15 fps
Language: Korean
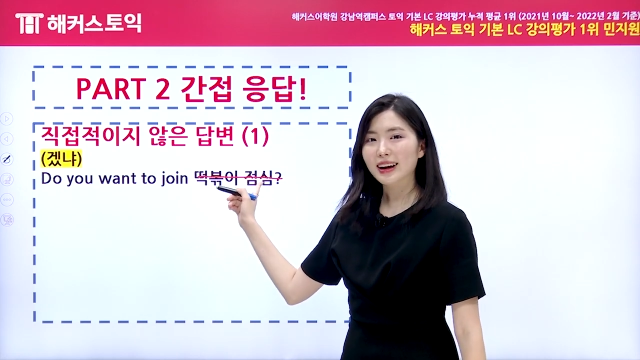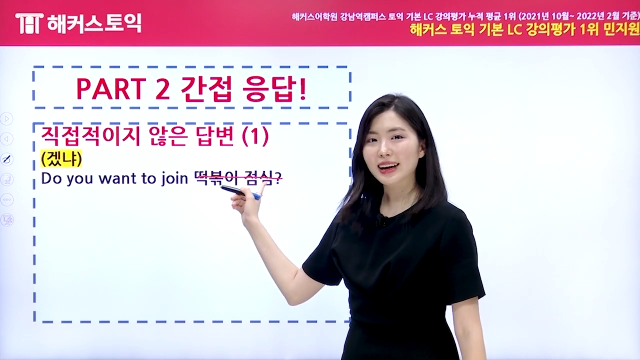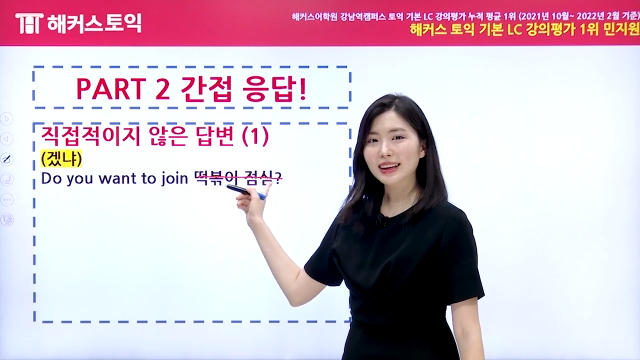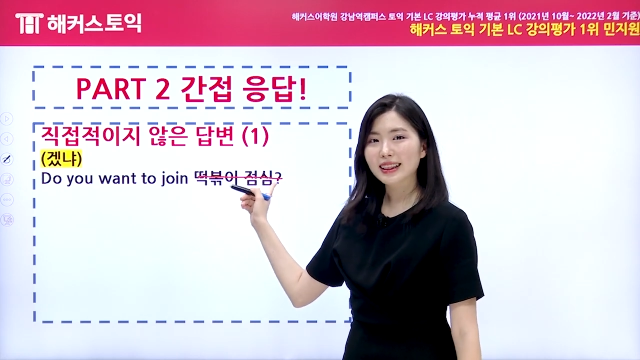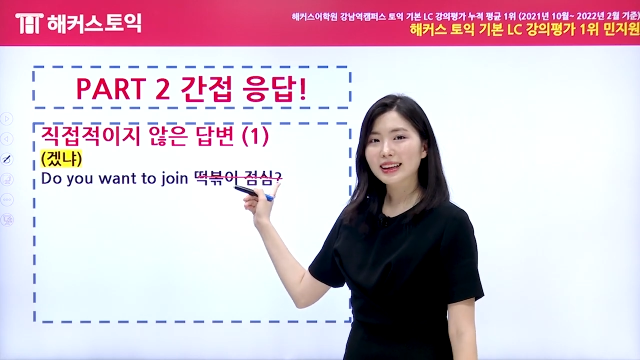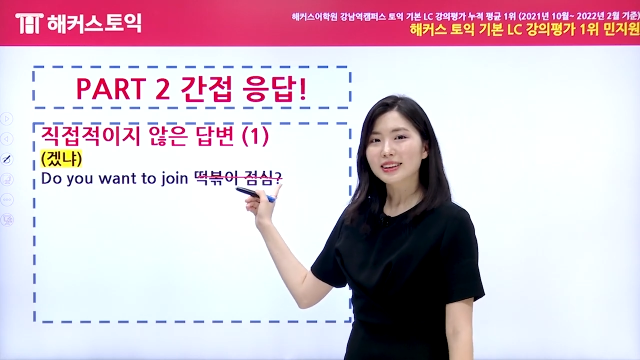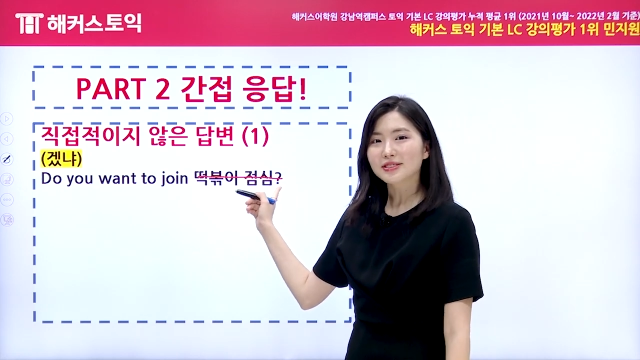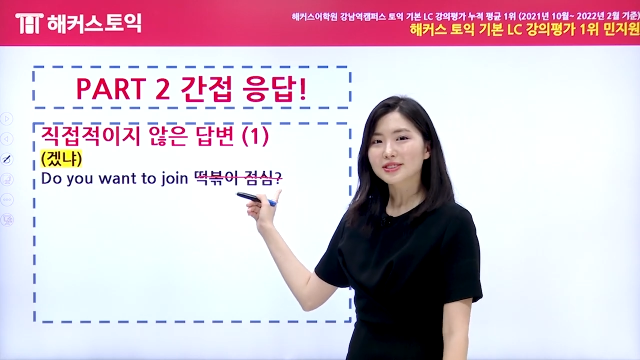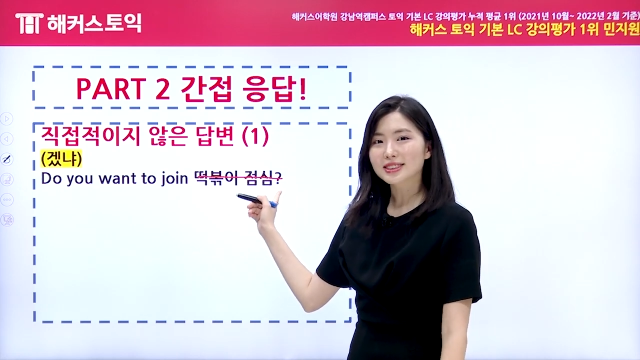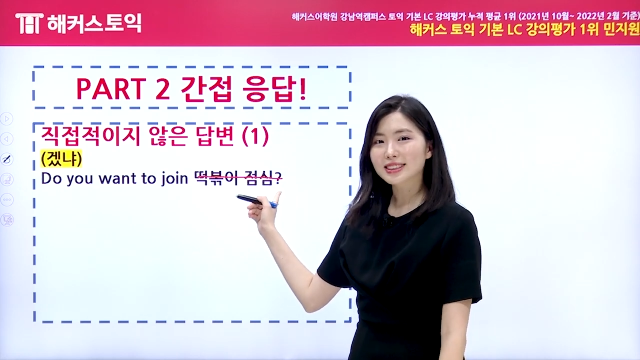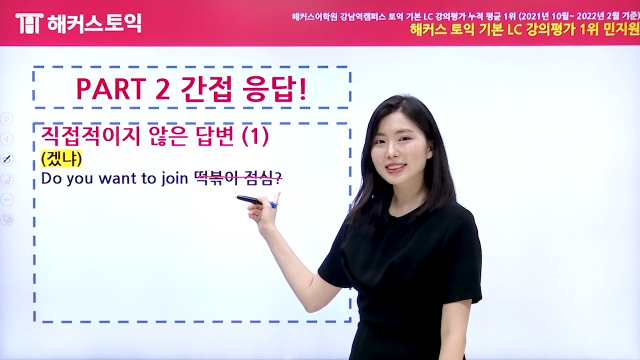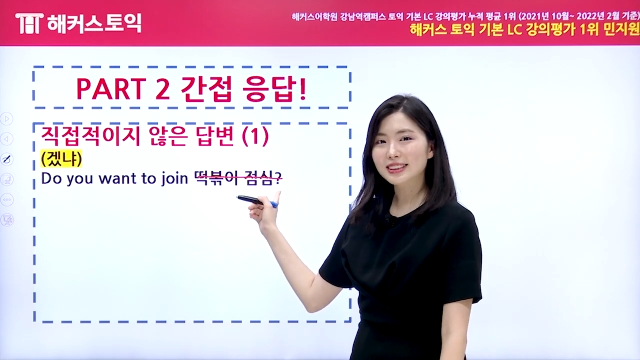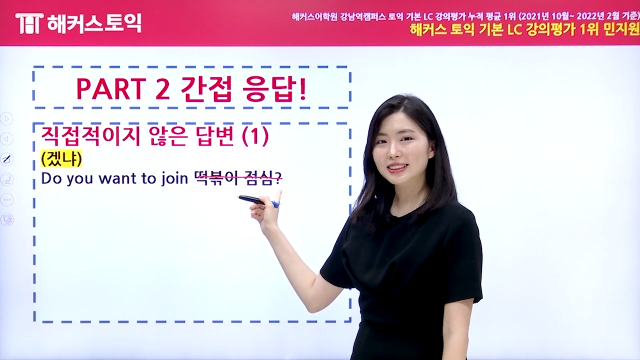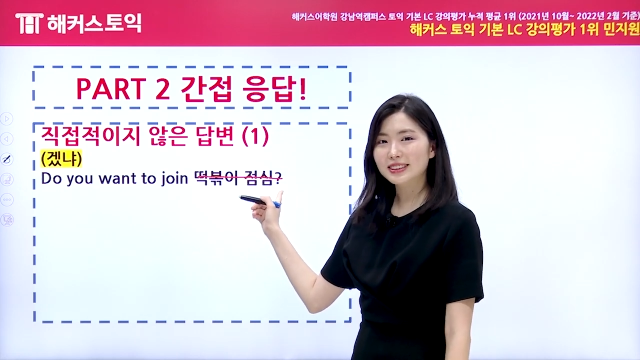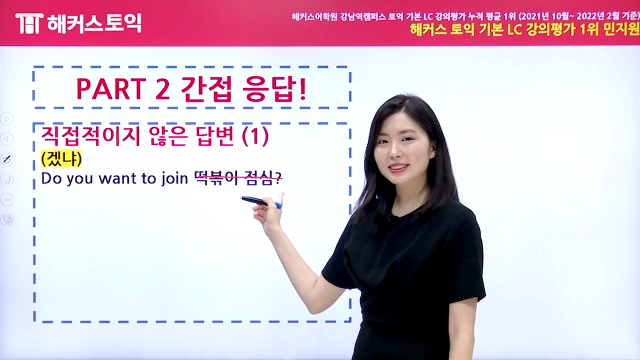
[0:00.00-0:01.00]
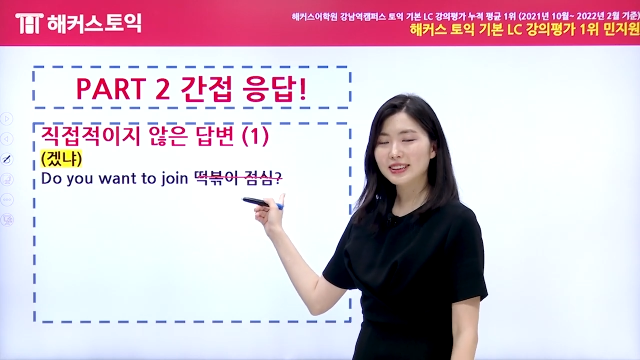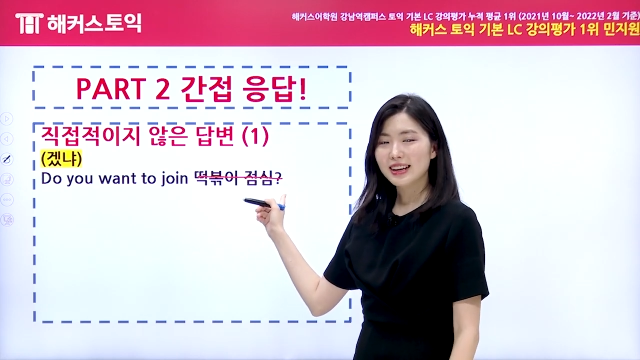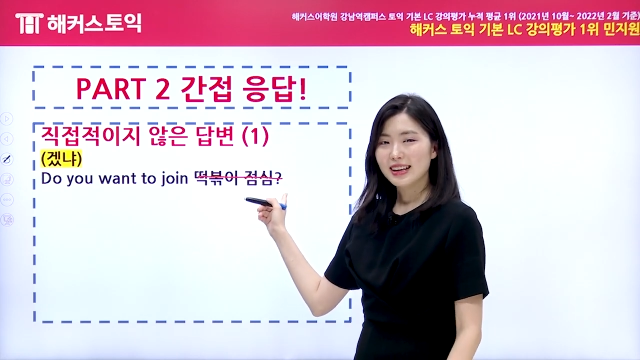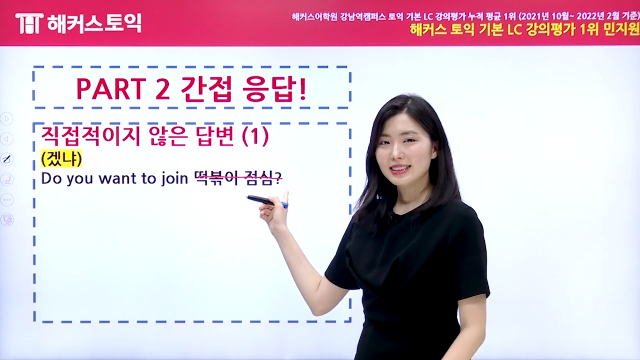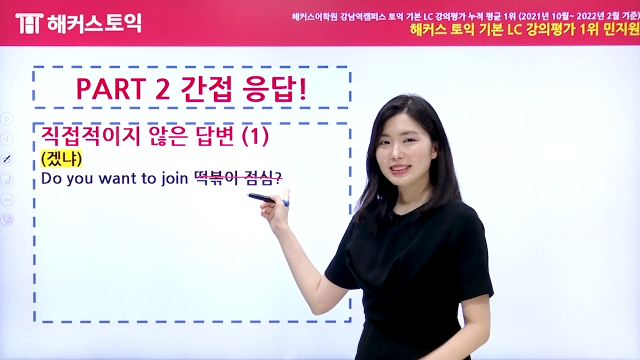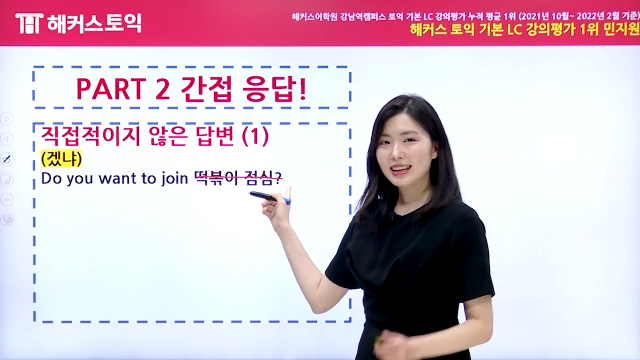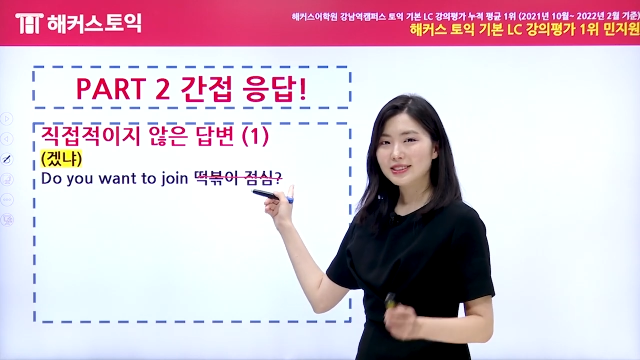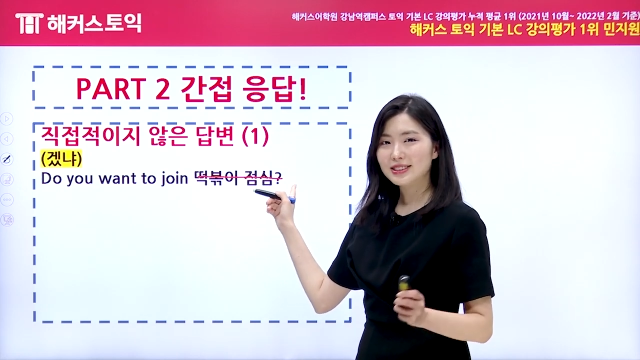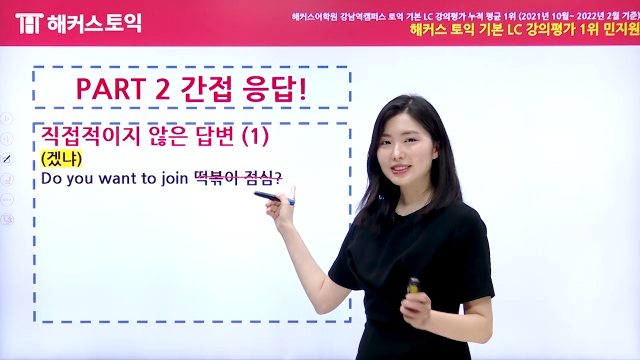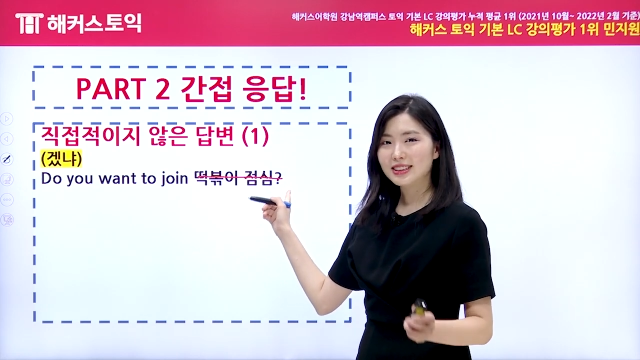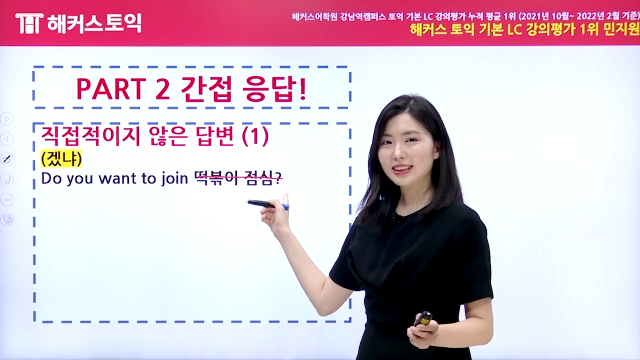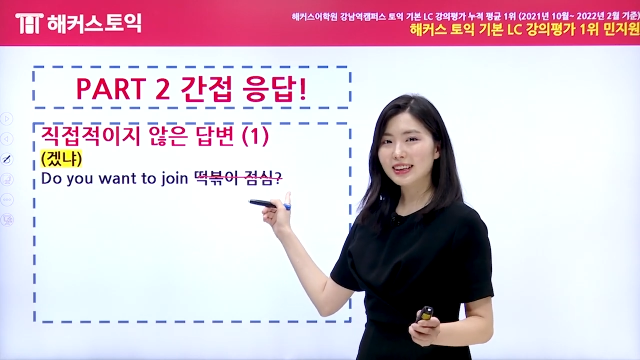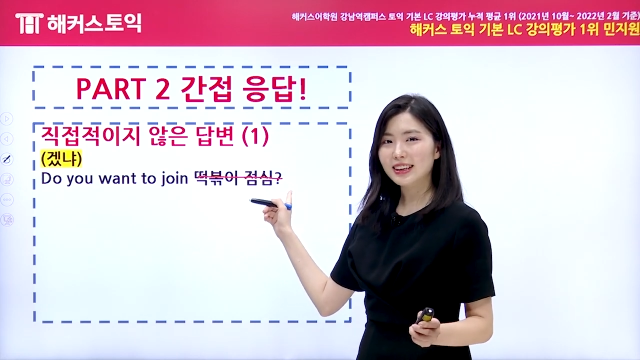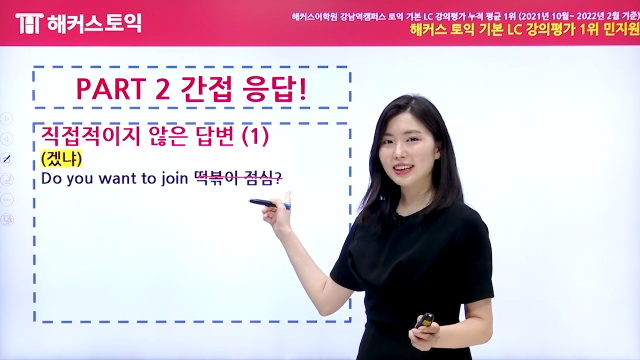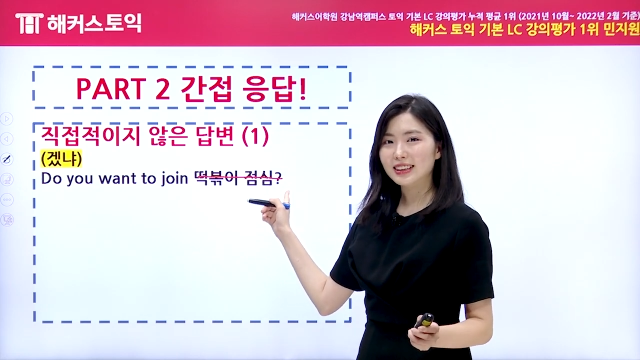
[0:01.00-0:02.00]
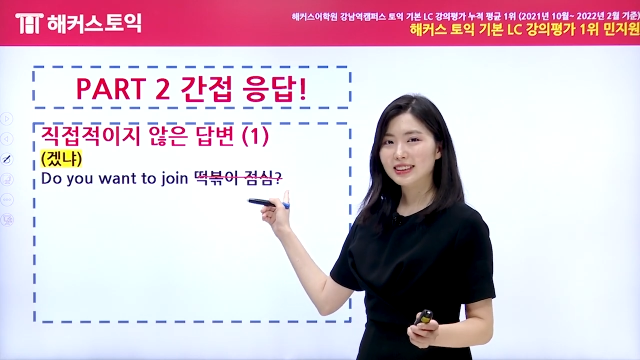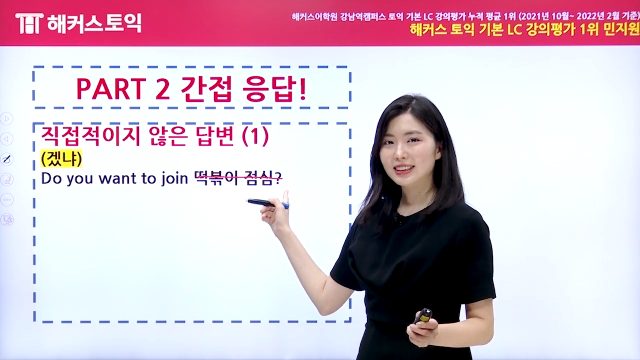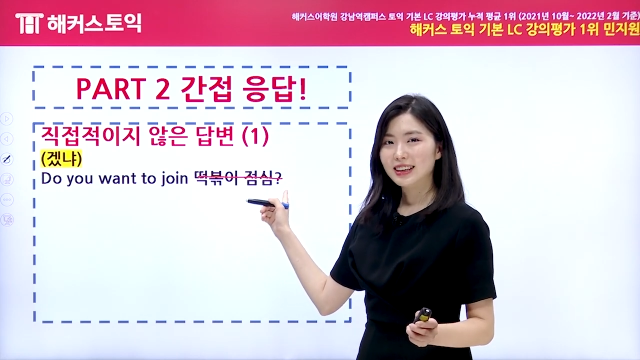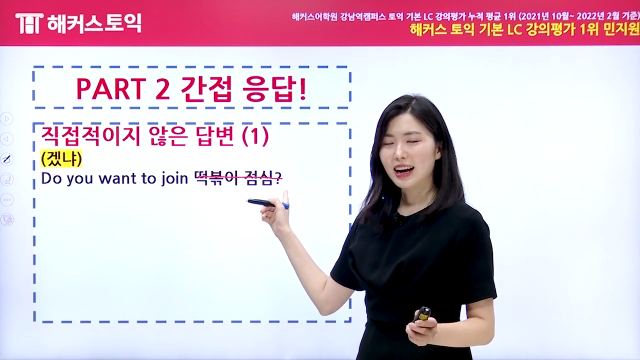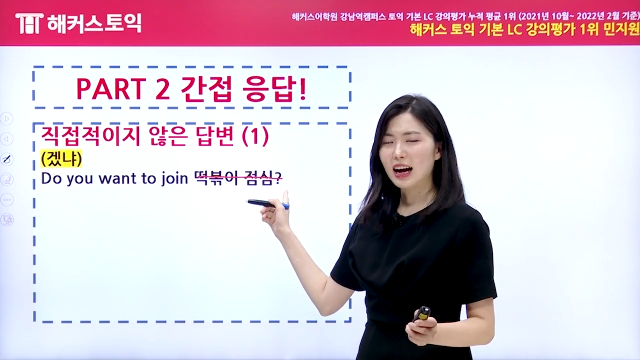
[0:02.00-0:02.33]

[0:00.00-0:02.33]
I love to. Sounds good.